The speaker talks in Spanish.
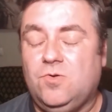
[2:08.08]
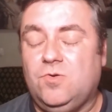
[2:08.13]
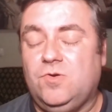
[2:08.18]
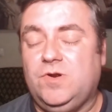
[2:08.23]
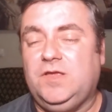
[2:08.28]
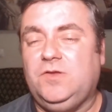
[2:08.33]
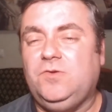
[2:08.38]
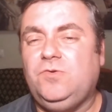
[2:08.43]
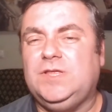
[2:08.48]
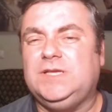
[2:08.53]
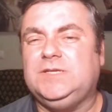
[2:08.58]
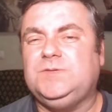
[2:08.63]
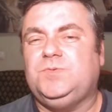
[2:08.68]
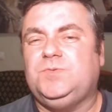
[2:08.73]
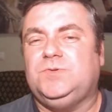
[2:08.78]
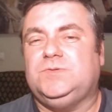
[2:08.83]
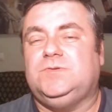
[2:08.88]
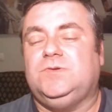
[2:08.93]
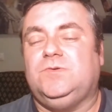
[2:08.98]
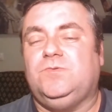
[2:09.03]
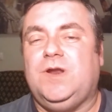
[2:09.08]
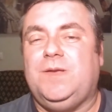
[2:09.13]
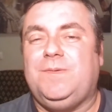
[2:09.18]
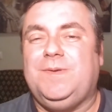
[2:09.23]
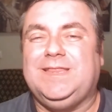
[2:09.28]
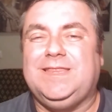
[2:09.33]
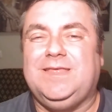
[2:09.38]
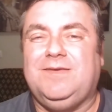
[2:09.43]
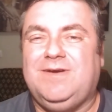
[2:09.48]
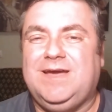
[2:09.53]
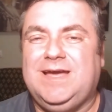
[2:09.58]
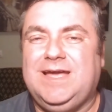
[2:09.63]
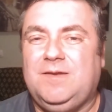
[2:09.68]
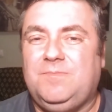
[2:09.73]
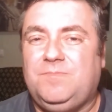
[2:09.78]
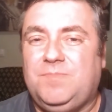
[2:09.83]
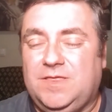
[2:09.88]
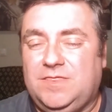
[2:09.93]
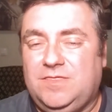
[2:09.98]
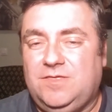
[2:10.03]
luego con ayudas pues seguramente baje
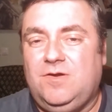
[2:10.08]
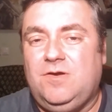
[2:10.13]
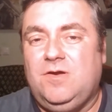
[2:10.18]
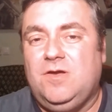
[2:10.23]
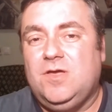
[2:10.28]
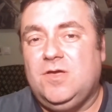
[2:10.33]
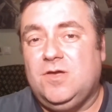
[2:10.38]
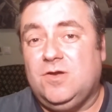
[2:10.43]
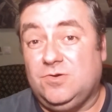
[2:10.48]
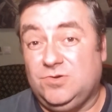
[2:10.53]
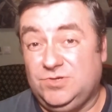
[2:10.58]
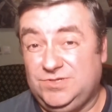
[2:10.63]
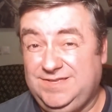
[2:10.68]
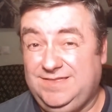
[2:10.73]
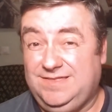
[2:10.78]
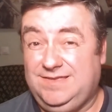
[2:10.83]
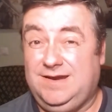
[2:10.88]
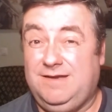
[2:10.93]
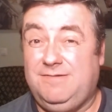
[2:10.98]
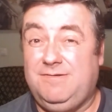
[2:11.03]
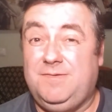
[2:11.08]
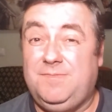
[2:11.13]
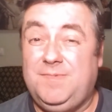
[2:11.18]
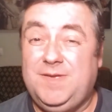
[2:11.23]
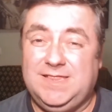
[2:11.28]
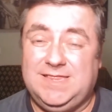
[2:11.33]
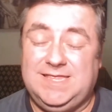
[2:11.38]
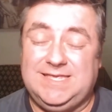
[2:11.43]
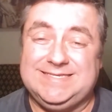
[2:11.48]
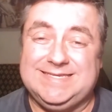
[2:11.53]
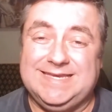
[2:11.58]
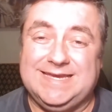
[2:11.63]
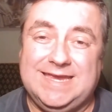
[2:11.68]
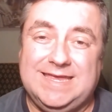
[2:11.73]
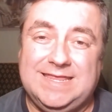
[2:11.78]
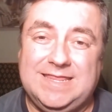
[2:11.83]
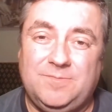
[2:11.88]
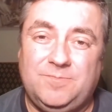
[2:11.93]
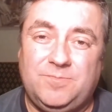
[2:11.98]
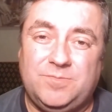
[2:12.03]
el precio considerablemente y se
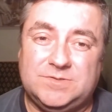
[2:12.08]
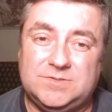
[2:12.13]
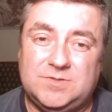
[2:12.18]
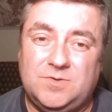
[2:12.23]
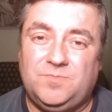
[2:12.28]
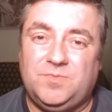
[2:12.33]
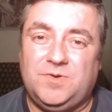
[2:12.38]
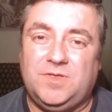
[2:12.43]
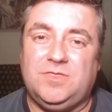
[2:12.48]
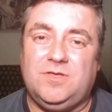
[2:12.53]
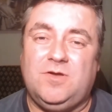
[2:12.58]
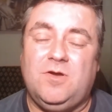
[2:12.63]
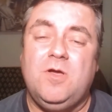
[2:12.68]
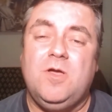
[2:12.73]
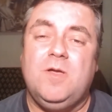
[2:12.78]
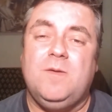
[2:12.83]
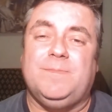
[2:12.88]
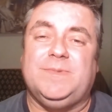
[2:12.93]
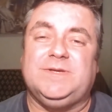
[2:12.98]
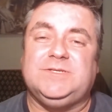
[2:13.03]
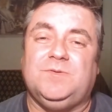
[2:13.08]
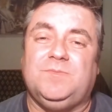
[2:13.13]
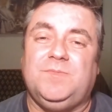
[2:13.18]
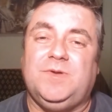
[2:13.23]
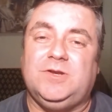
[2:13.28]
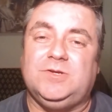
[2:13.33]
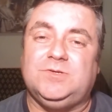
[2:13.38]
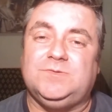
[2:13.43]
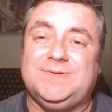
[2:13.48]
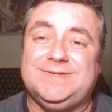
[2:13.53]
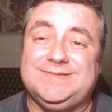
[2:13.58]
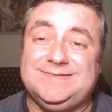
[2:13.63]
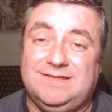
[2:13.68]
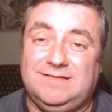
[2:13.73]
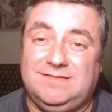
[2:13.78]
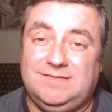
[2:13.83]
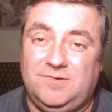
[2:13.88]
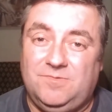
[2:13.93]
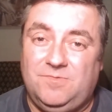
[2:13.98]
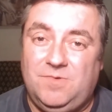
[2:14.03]
quede pues a un precio más o menos
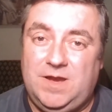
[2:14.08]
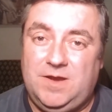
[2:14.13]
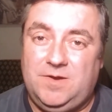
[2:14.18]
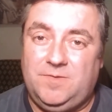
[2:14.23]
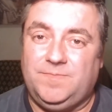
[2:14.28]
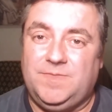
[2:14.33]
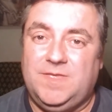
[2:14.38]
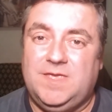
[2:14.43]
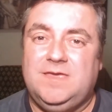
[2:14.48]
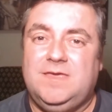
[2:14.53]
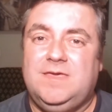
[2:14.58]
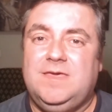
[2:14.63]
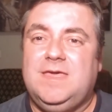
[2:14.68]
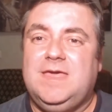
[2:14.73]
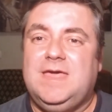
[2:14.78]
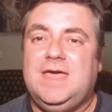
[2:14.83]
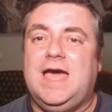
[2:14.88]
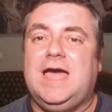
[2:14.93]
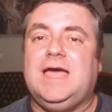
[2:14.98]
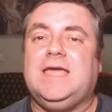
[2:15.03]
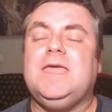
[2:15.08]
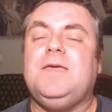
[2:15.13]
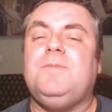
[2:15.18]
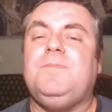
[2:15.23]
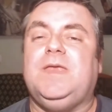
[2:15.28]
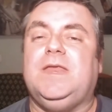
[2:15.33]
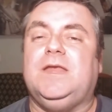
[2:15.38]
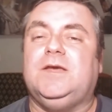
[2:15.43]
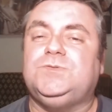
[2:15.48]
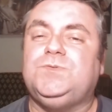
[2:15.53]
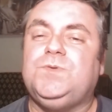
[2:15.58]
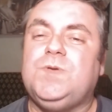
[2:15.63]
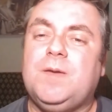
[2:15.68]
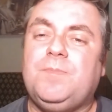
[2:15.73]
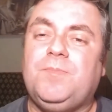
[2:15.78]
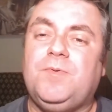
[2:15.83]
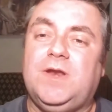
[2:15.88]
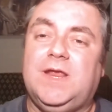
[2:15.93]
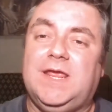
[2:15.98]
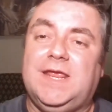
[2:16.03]
bastante bueno. Aquí mira, os voy
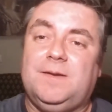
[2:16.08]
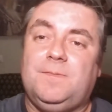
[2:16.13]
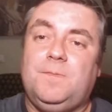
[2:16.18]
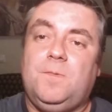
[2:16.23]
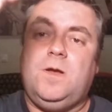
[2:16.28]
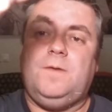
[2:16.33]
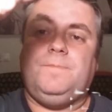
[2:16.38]
a poner,